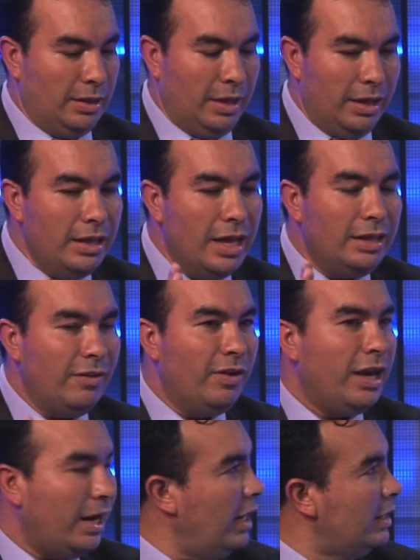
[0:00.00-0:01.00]

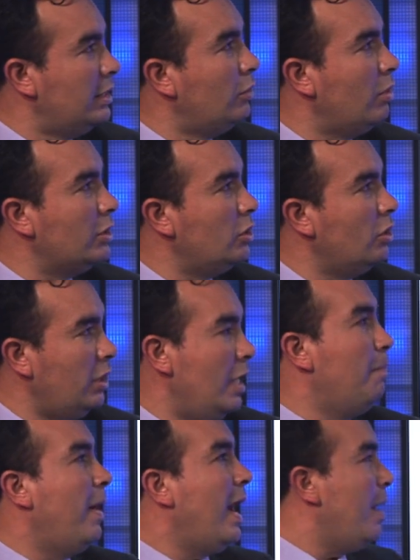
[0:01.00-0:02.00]
identificar la situación y
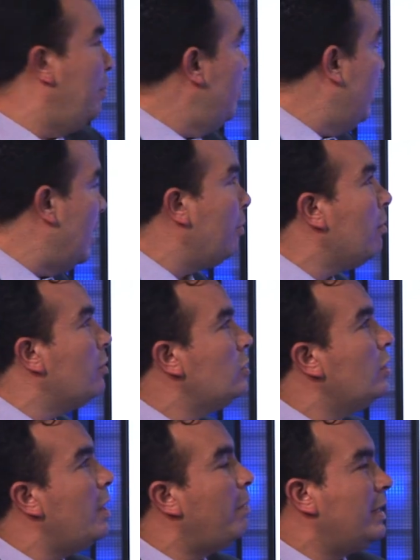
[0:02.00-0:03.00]
para la primera
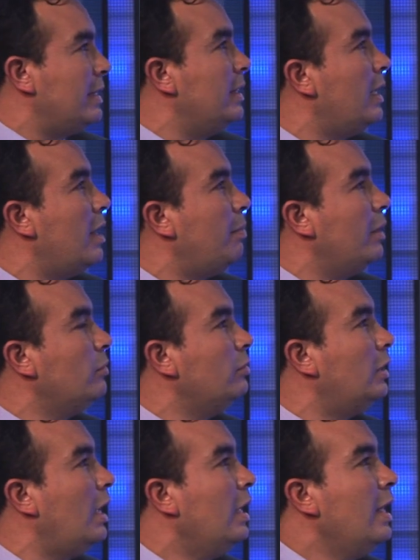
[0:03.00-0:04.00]
promoción que presenta la
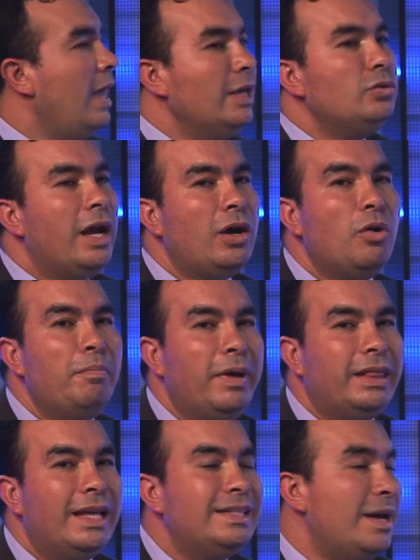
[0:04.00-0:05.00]
pregunta es una
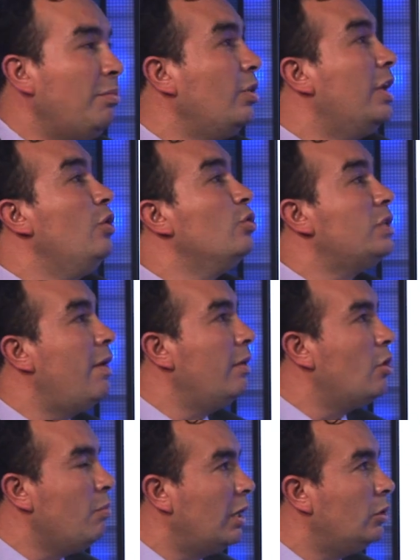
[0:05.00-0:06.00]
competencia porque no sabe
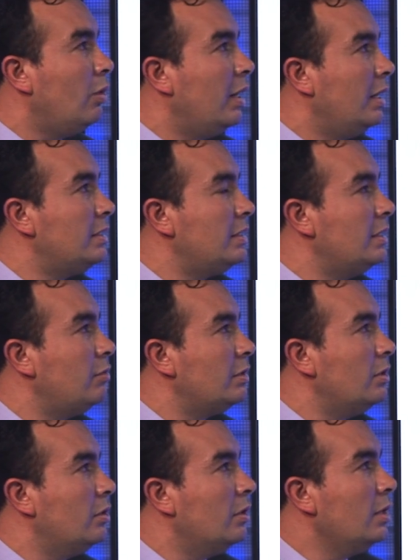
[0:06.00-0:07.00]
cómo actuar en esa
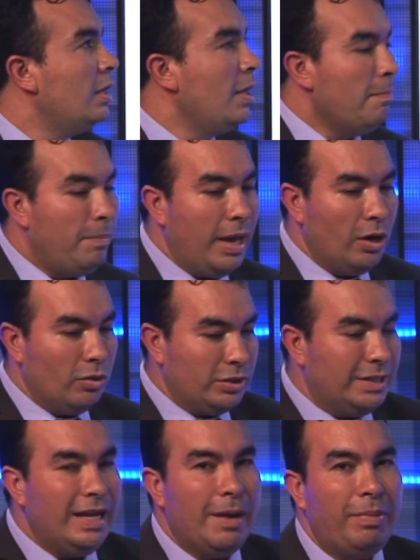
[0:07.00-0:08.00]
situación. Pero
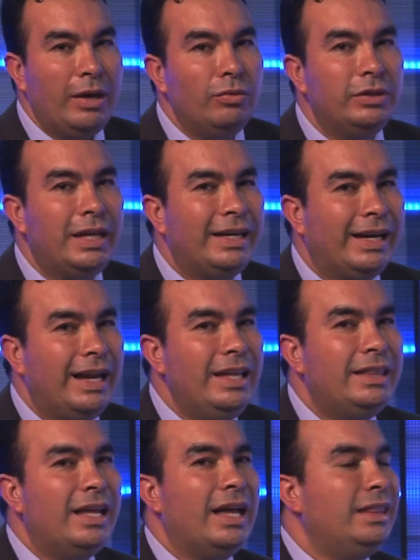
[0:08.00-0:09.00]
si la pregunta es
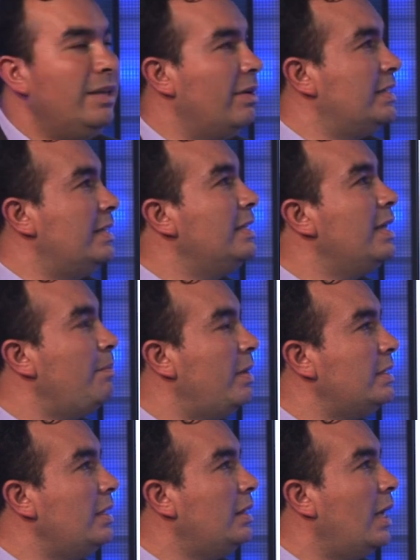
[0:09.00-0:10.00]
reiterativa, se sigue
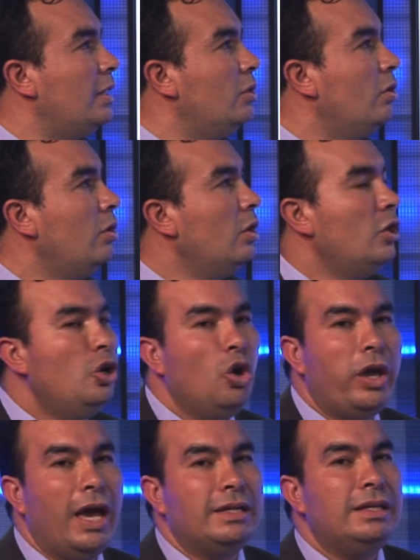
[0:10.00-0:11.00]
presentando,
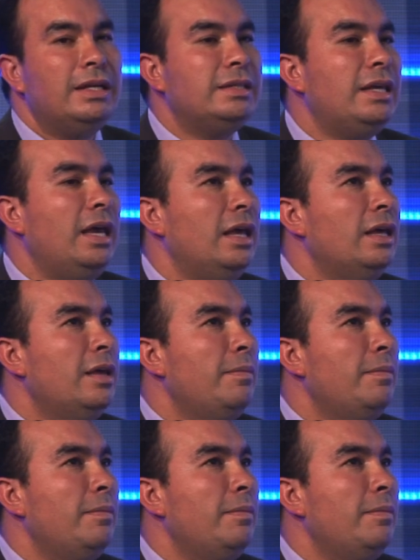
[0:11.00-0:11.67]
lo que hacen es que